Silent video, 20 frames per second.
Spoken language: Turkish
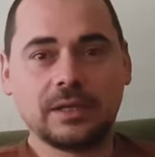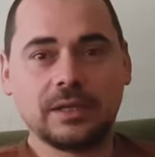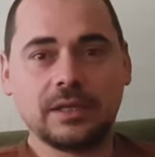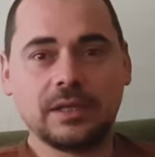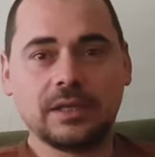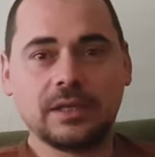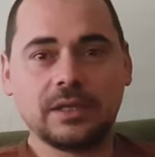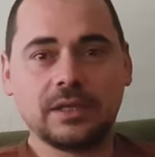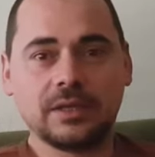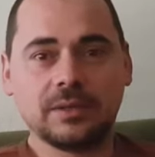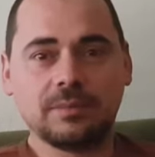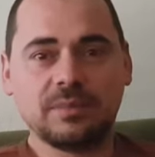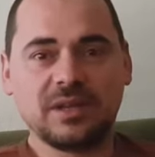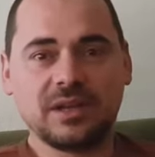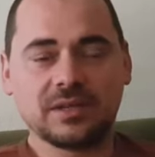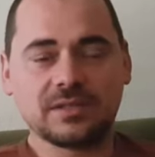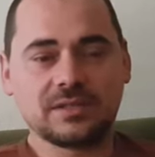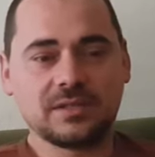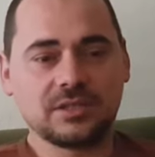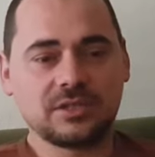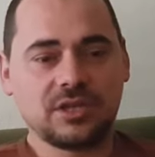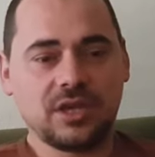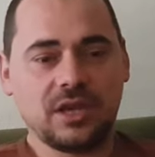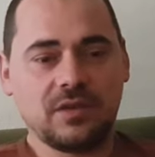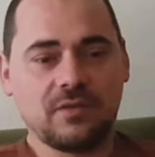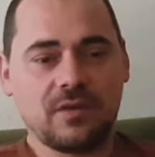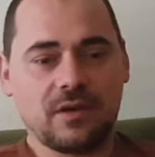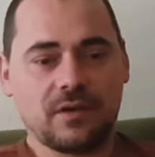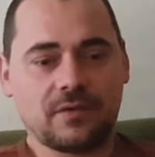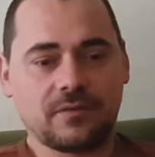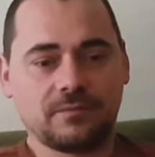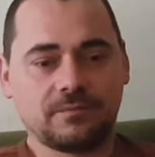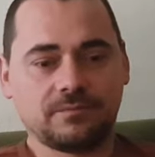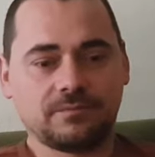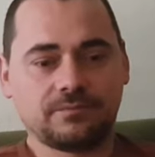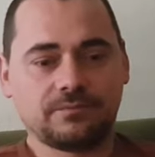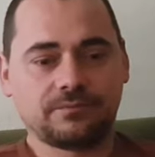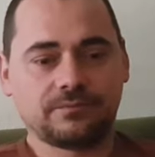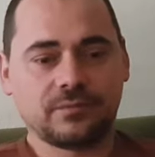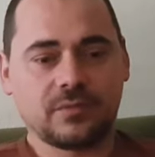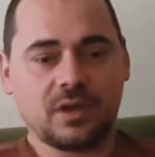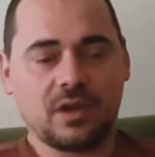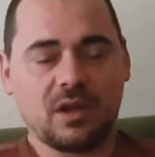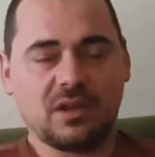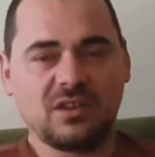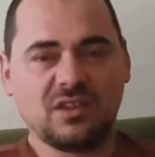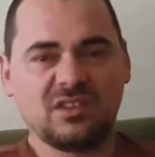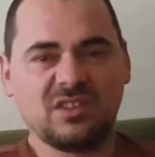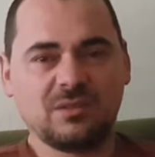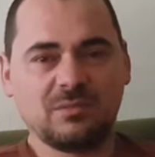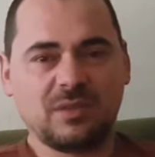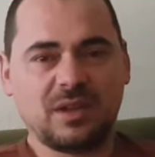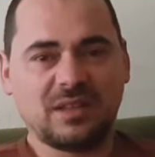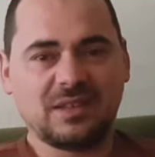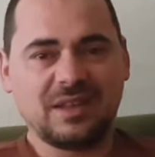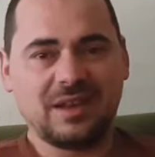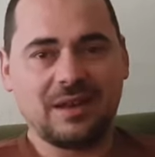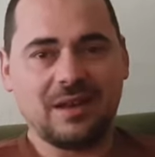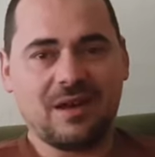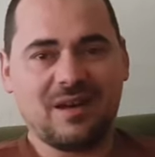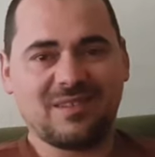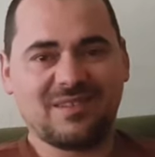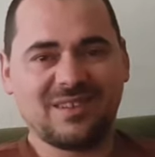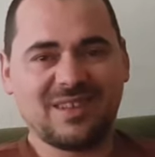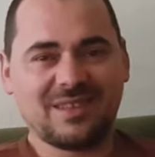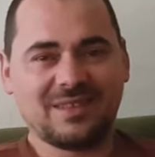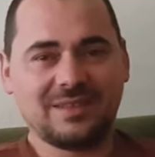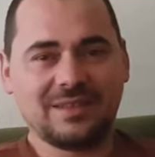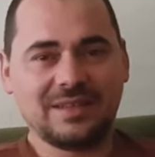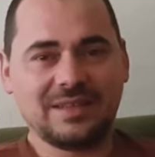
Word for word: e, biraz da şey var. Anladığım kadarıyla anlattığı